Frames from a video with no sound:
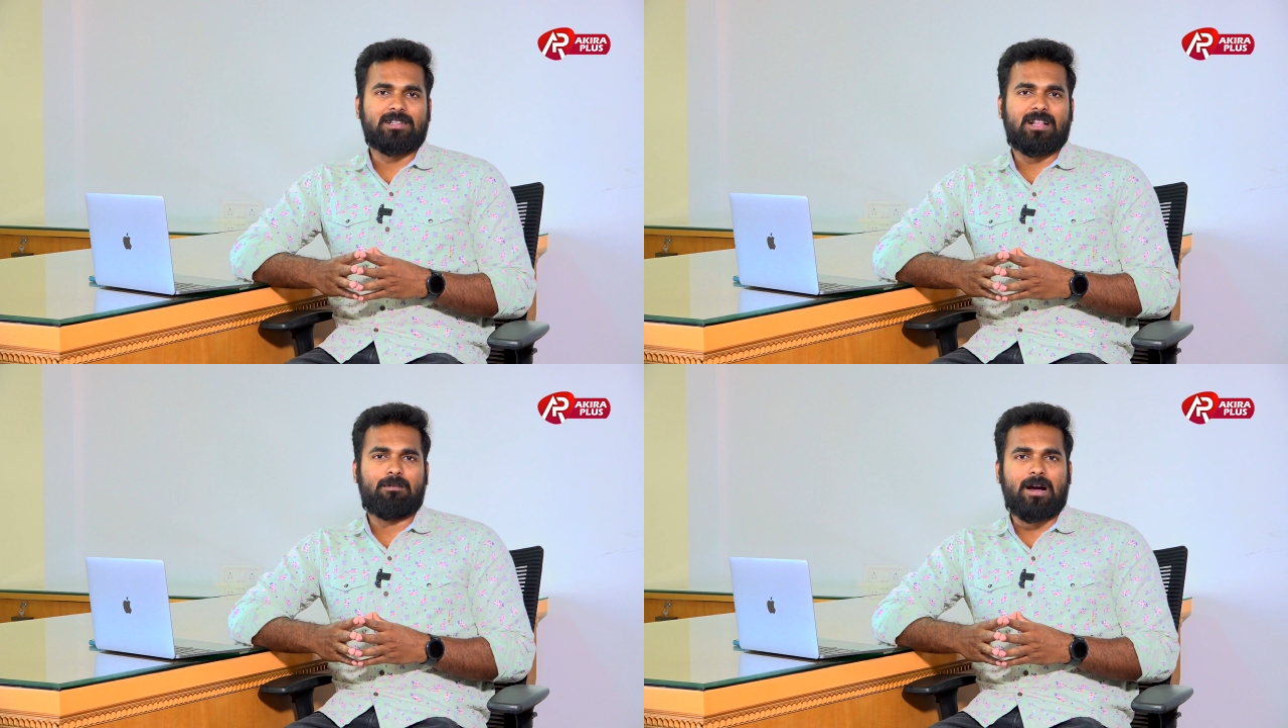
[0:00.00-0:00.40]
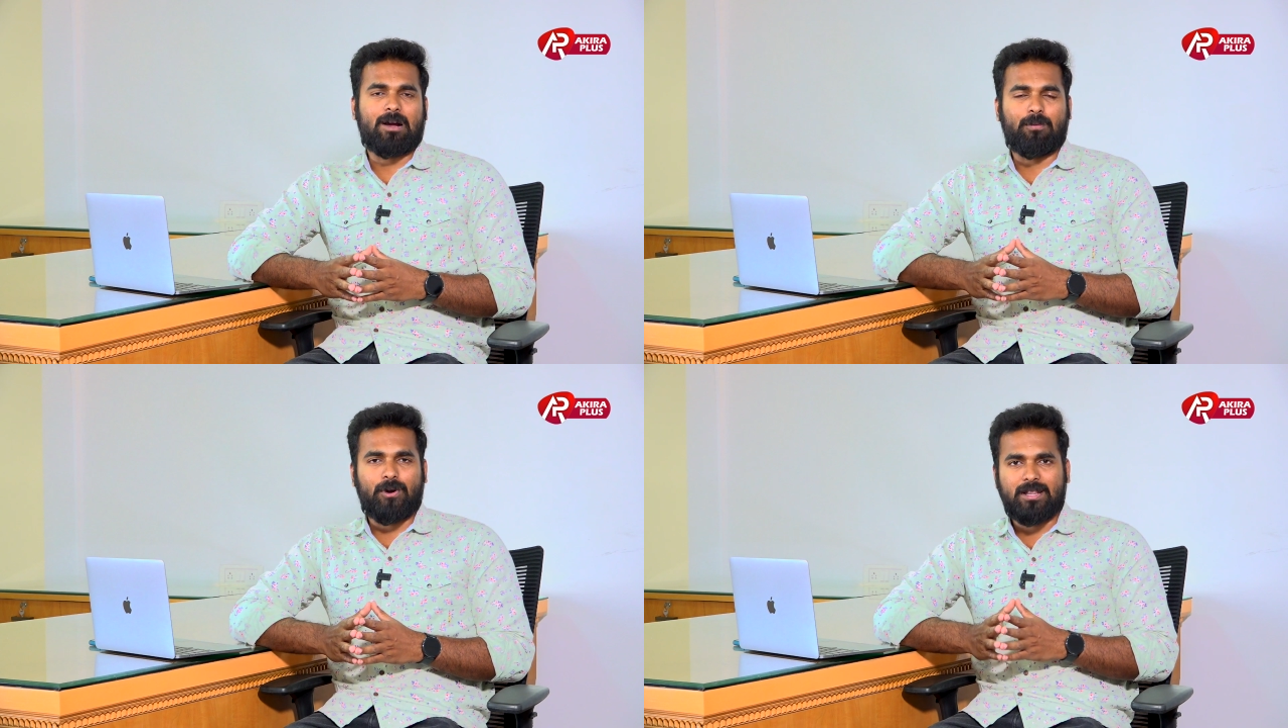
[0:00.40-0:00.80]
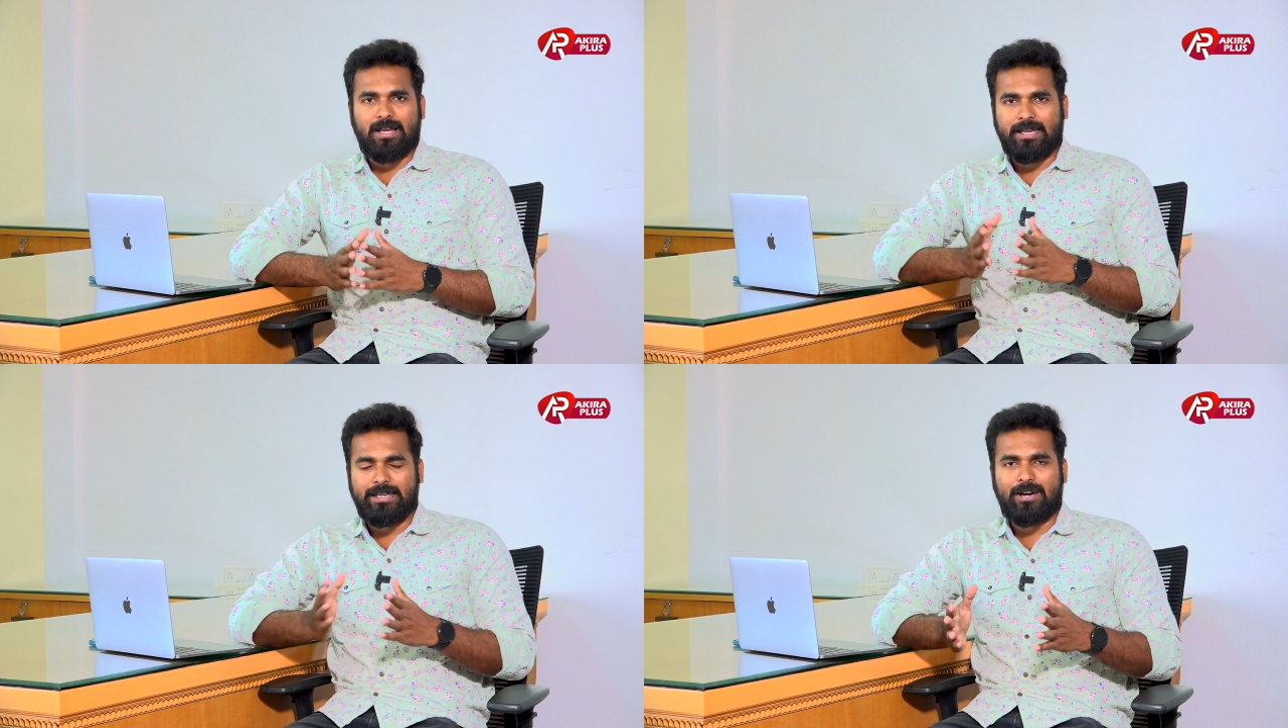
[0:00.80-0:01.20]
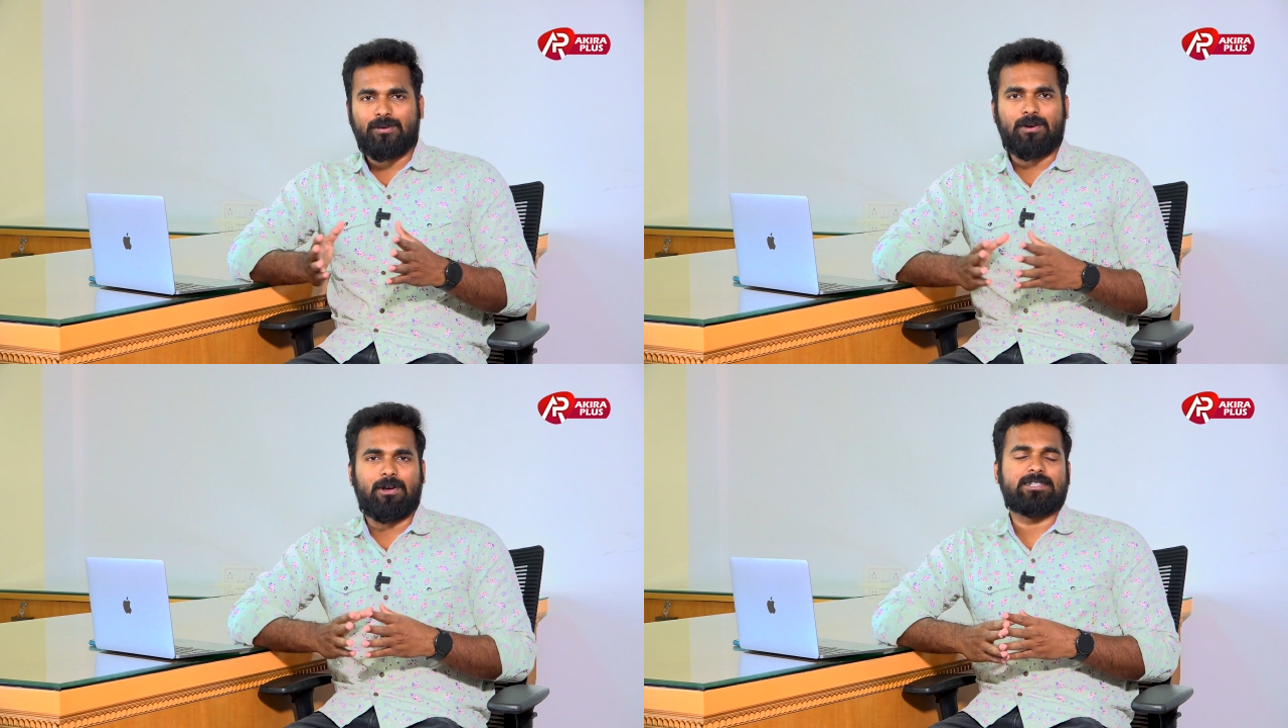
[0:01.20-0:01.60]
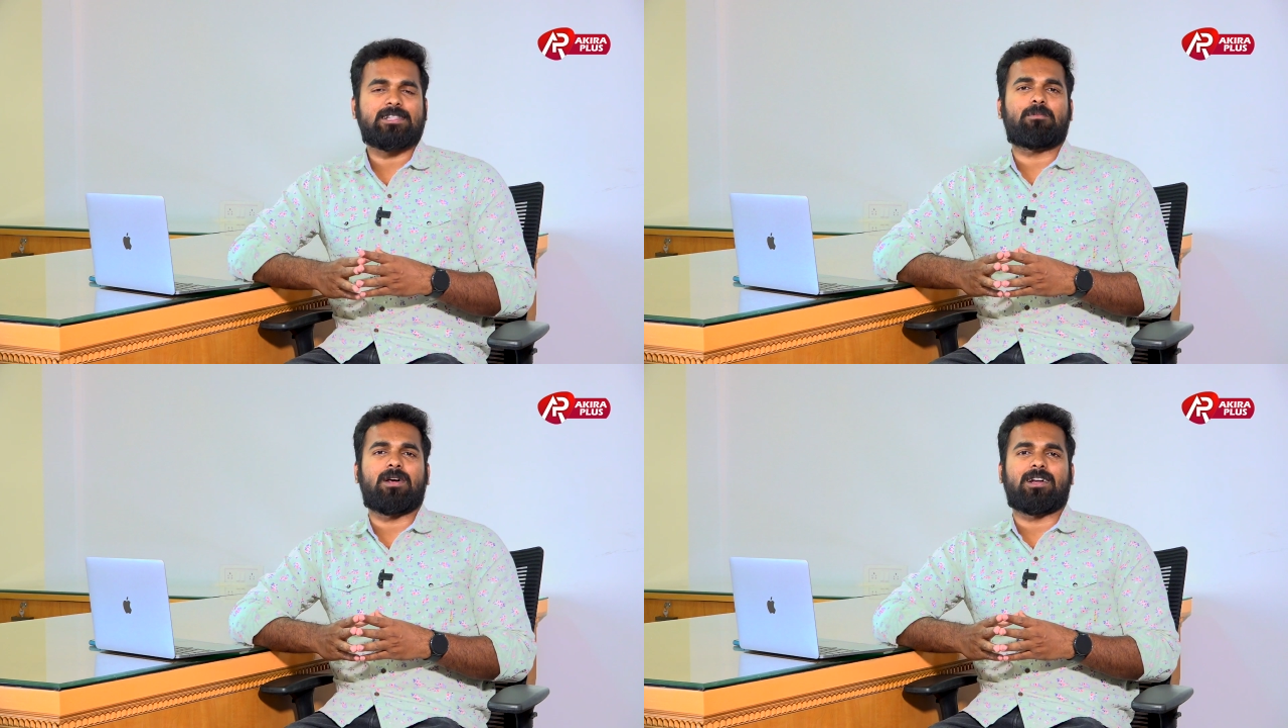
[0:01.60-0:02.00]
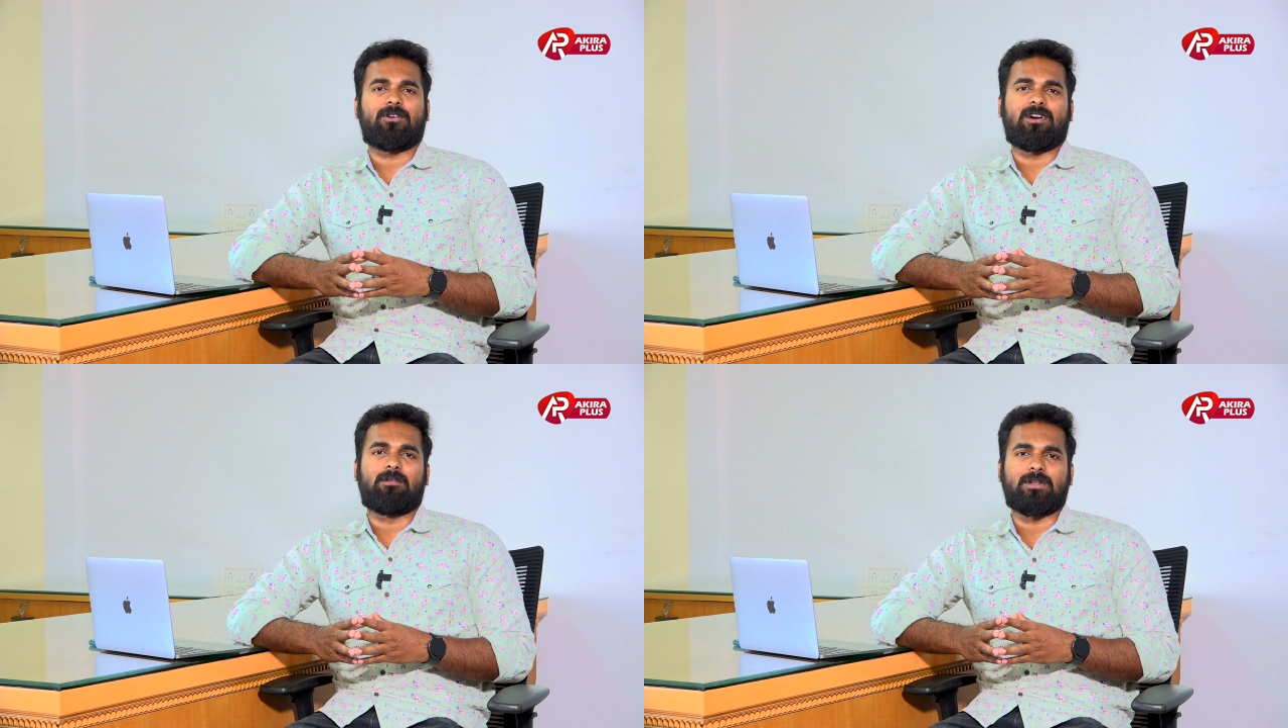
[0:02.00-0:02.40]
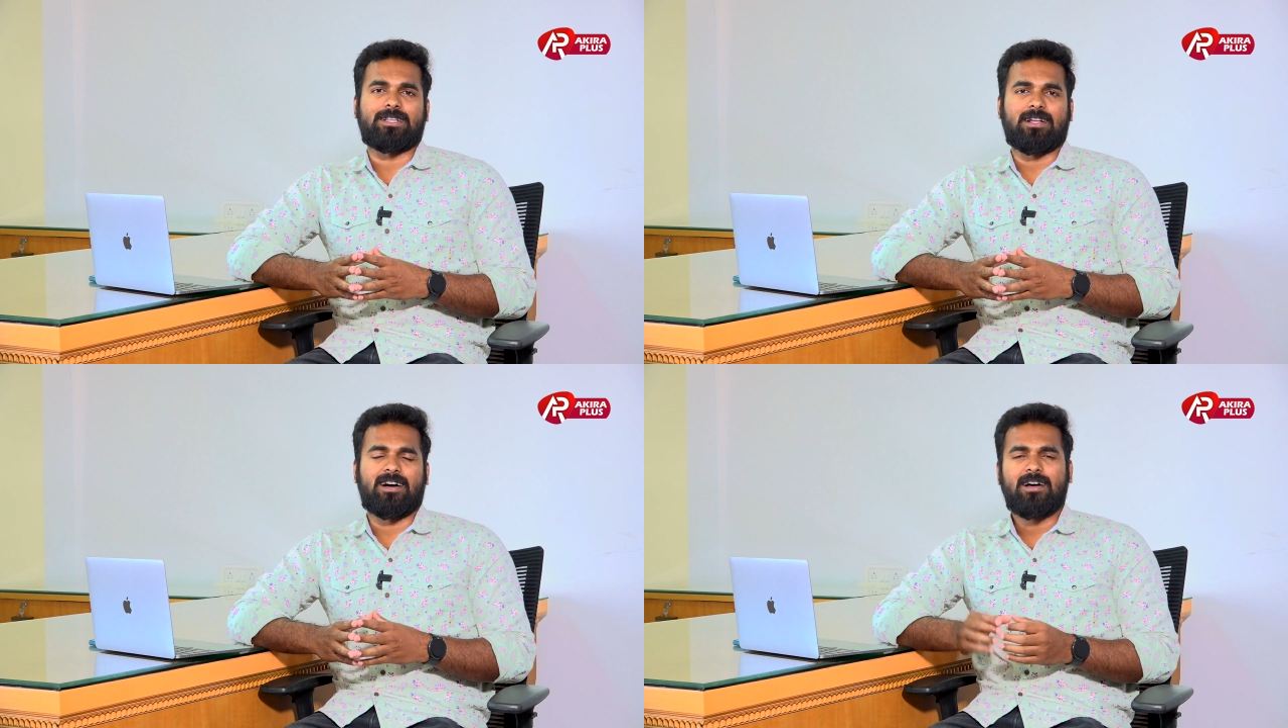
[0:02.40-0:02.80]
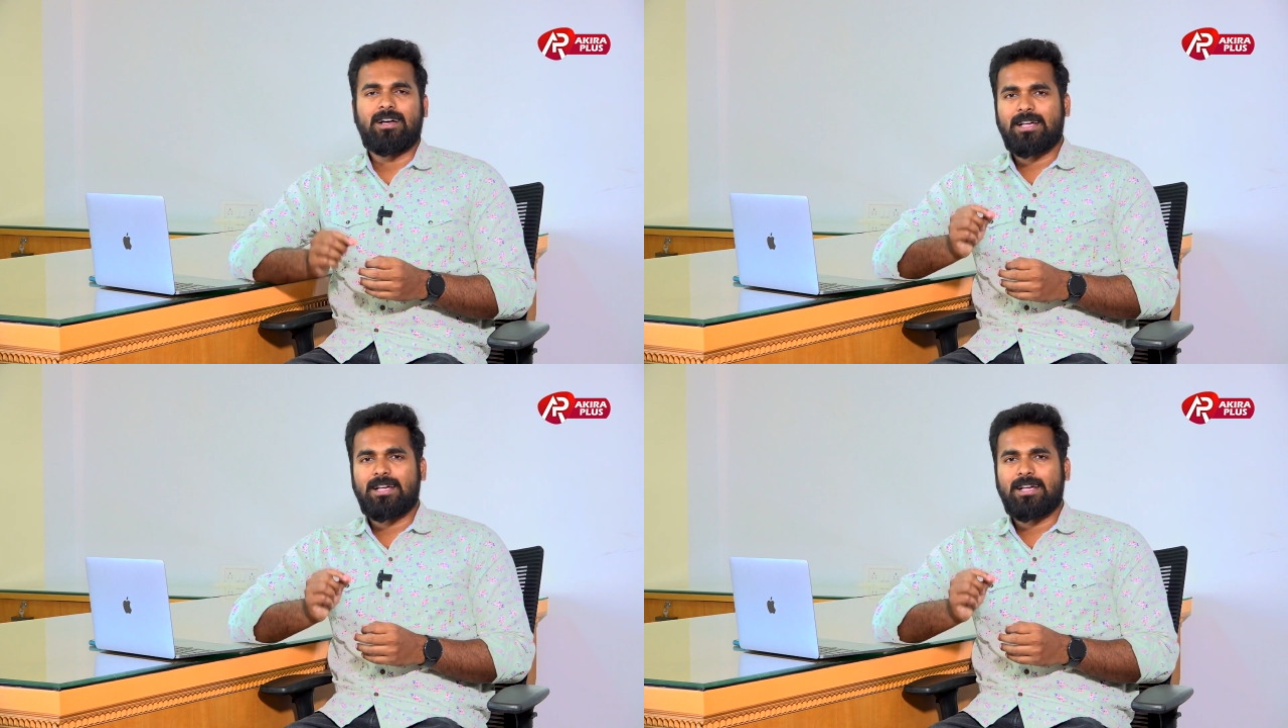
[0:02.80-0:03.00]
அடுத்ததாக பார்க்க போகிறது இயக்குனர் வசந்த பாலன் அவர்களை பற்றி தான்